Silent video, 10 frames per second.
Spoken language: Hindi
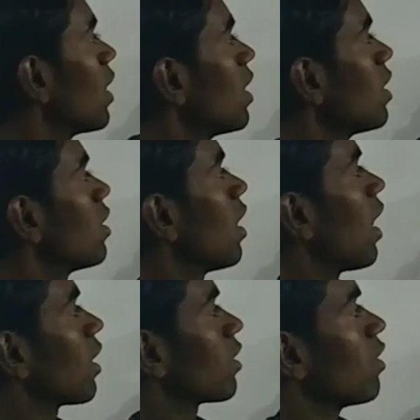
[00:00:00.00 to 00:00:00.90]
गए
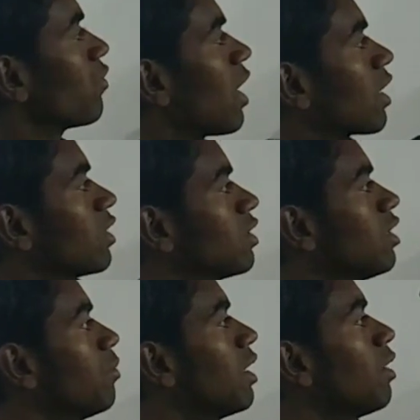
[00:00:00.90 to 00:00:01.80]
रफ
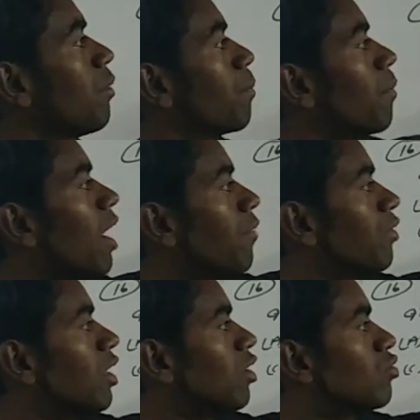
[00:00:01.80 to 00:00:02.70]
आकृति में माप
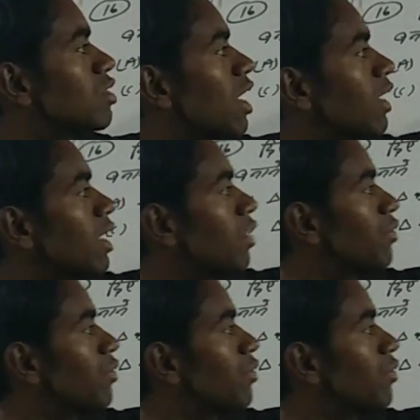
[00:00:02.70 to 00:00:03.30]
के अनुसार एक